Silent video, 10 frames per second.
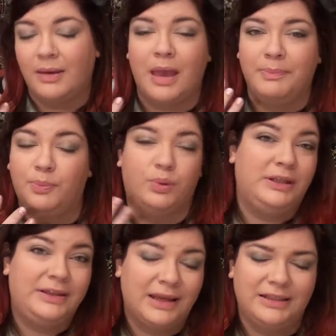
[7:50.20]
è più
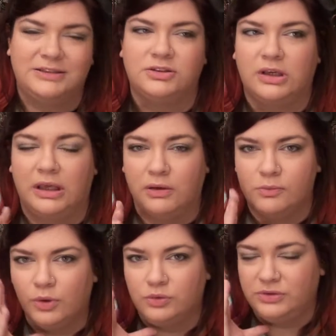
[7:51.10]
pulita nel senso che
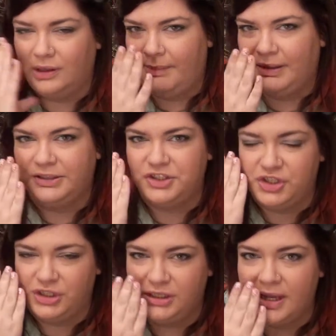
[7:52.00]
comunque tutte le
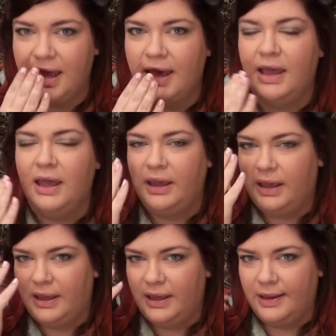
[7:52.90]
pellicine
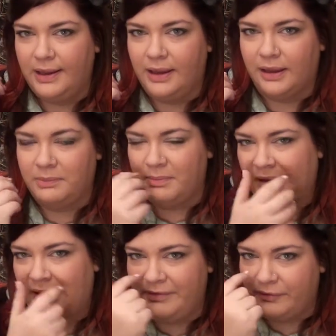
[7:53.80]
eh, che
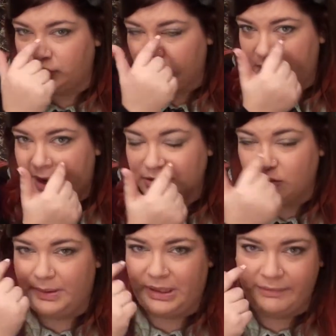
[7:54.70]
magari avevo sul
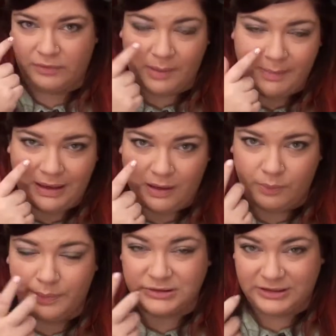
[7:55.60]
naso perché avevo la pelle
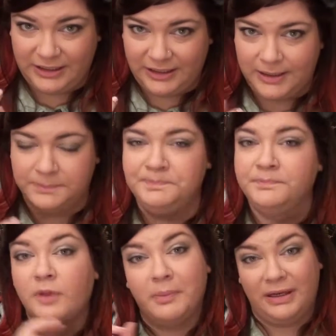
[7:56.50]
un po' secca
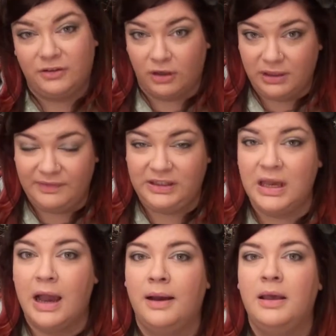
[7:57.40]
me le toglie
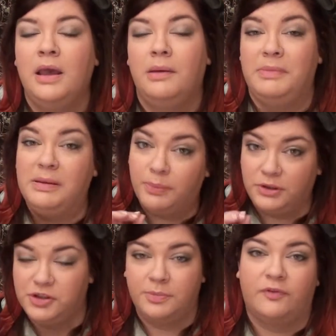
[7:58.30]
via, mi
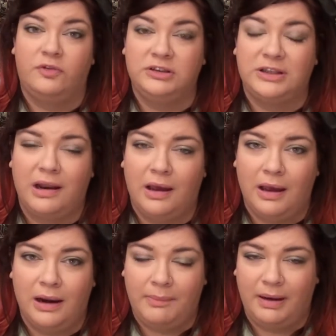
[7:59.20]
pulisce in profondità
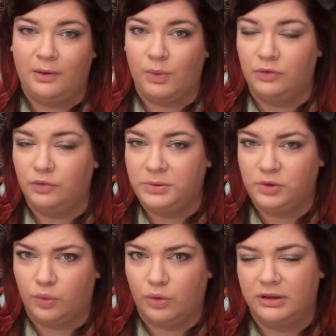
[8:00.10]
la, la pelle quando mi
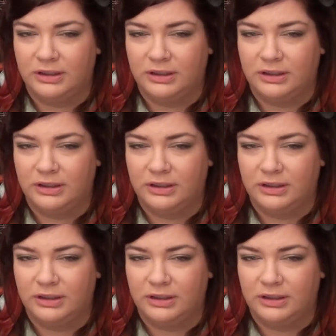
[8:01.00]
trucco